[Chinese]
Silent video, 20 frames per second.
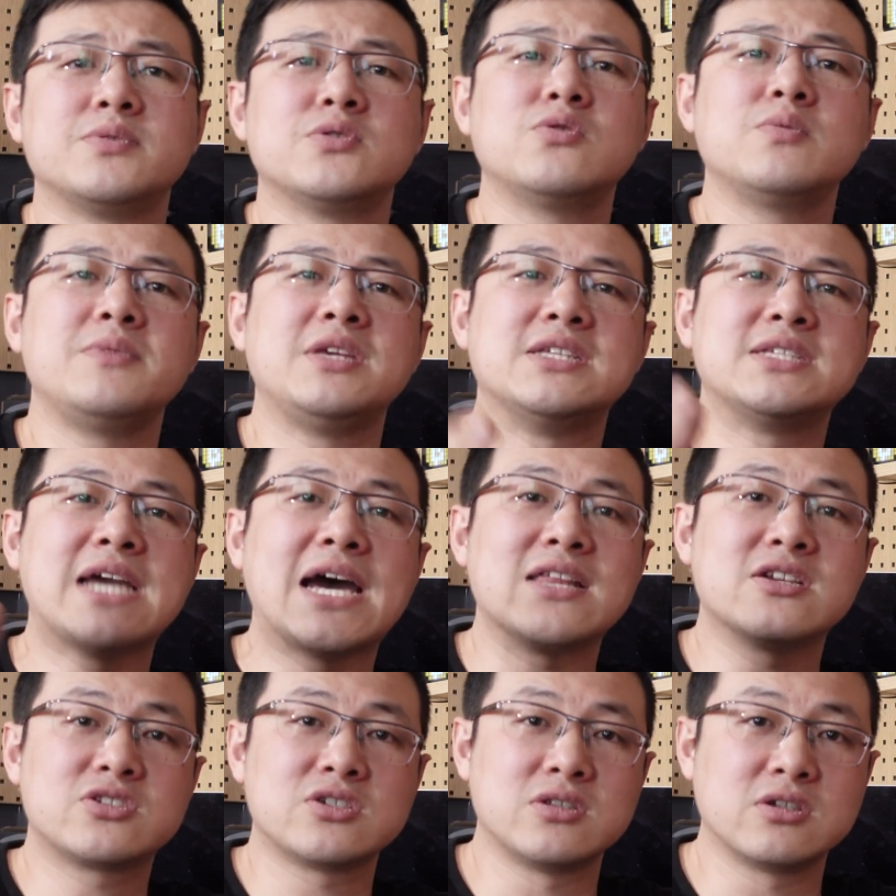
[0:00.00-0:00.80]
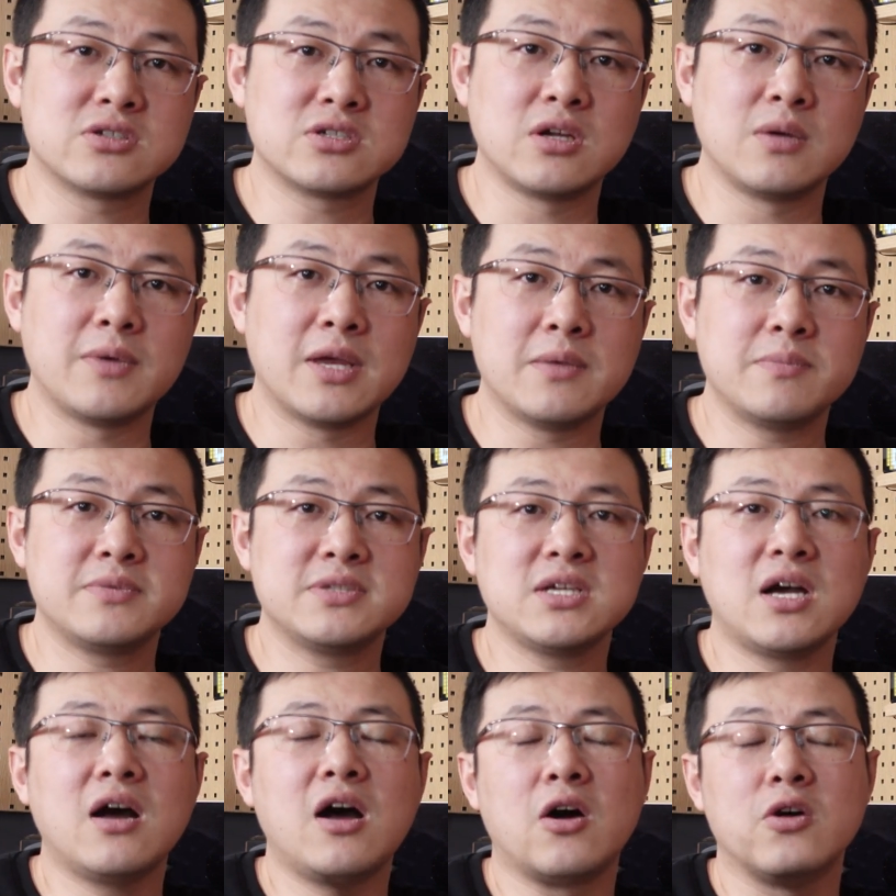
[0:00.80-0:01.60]
比如米家的智能设备
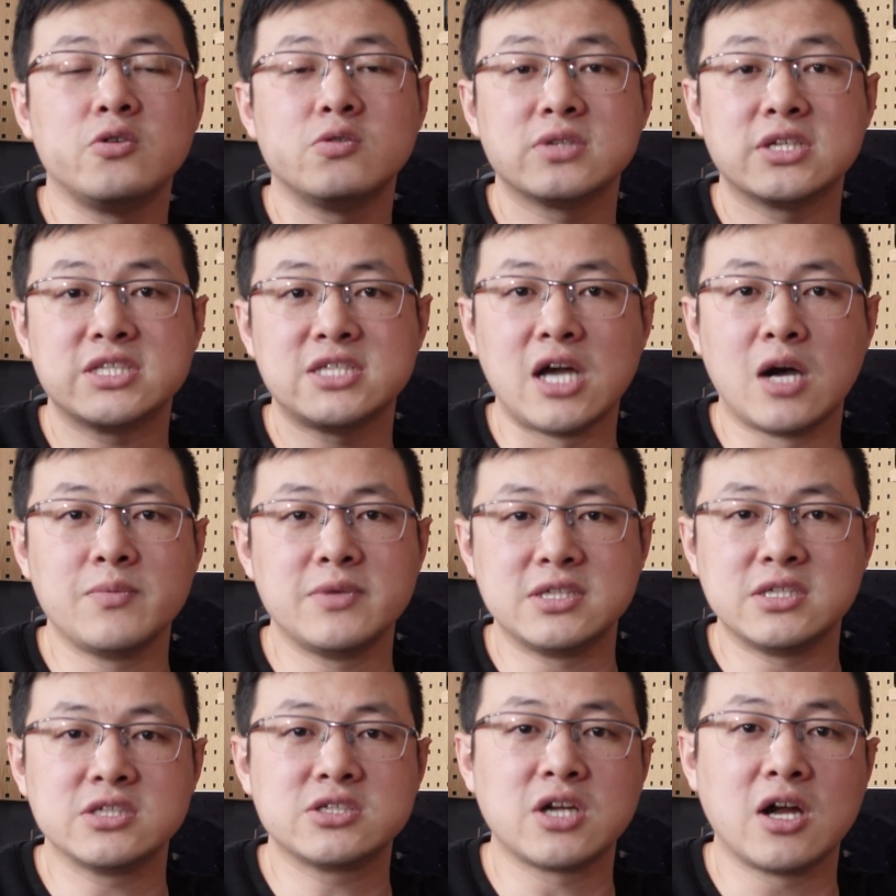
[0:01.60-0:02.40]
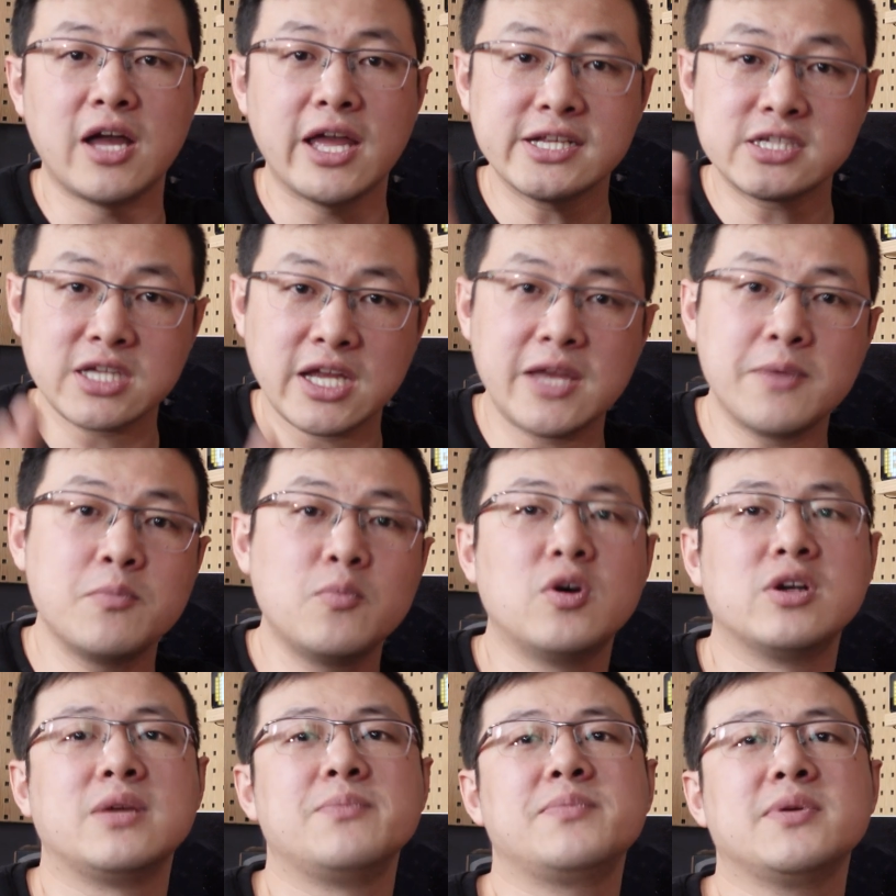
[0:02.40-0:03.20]
比较好用的小米集成 HA
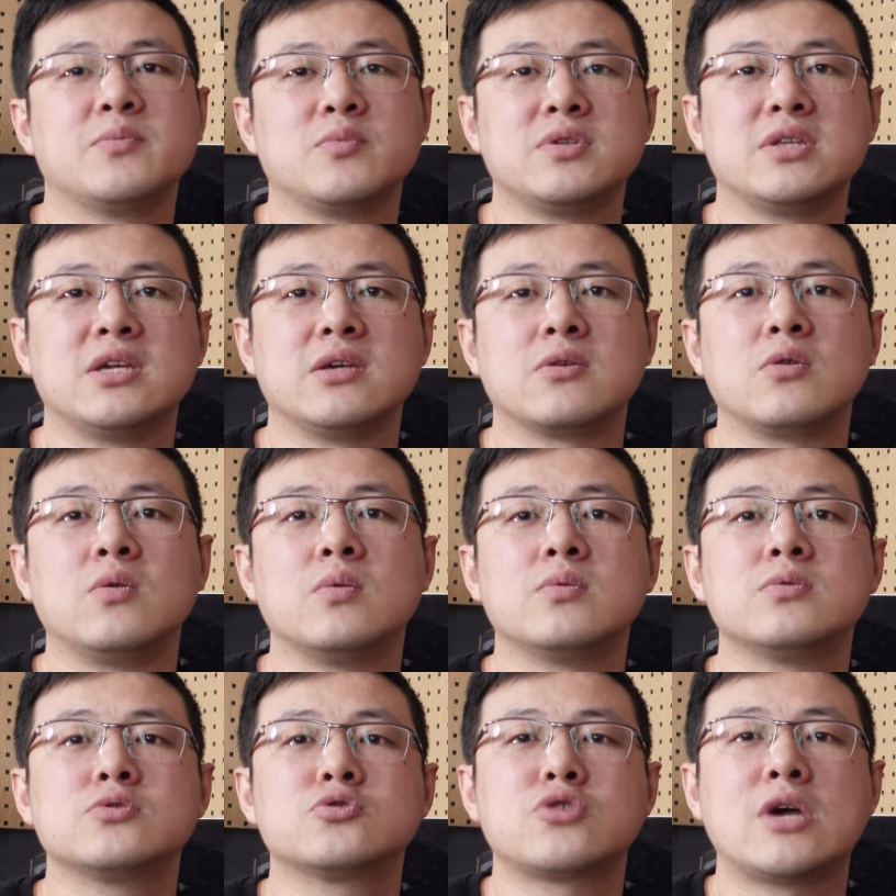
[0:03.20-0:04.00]
默认并不提供，